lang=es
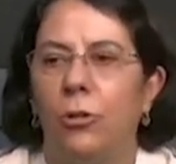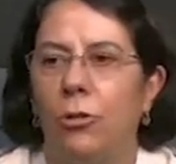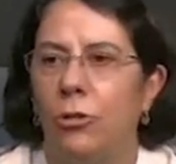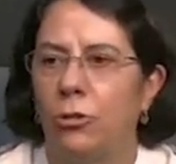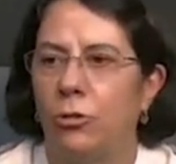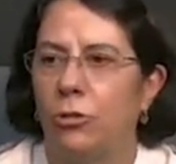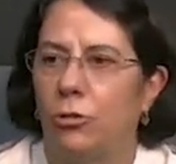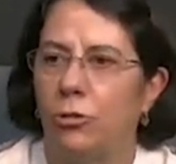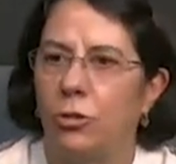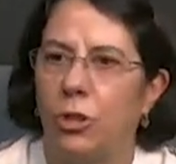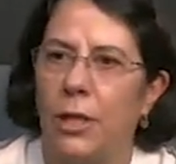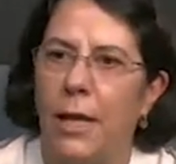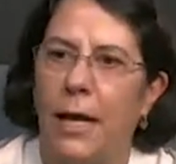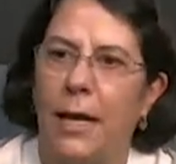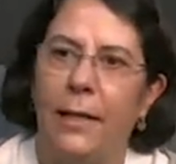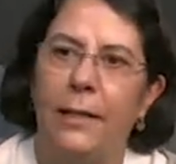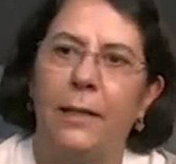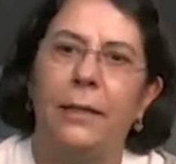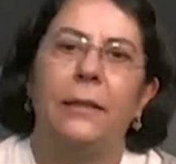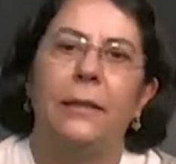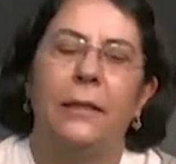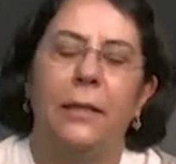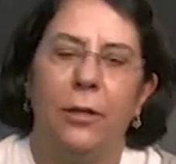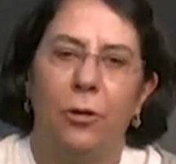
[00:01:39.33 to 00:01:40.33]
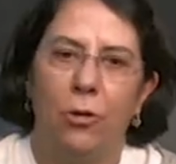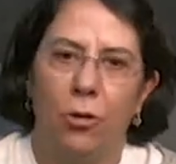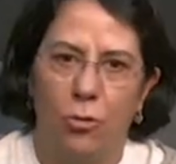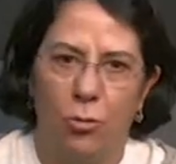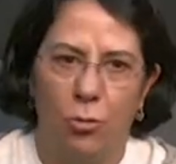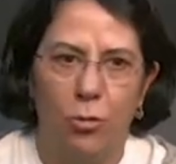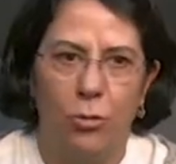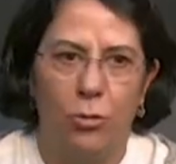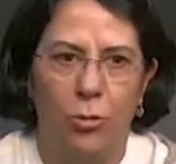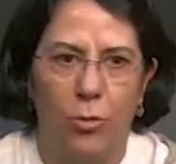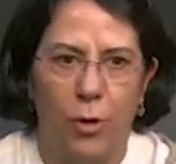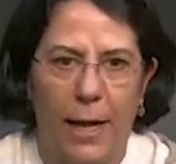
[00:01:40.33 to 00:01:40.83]
lo social y lo
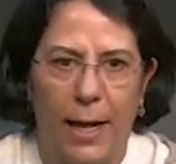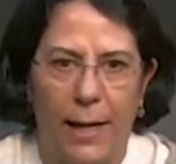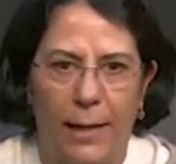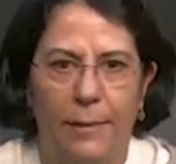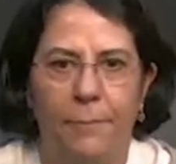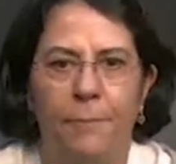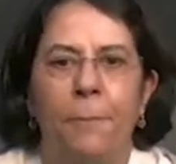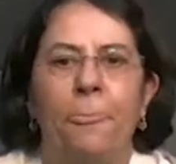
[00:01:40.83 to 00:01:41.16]
cultural.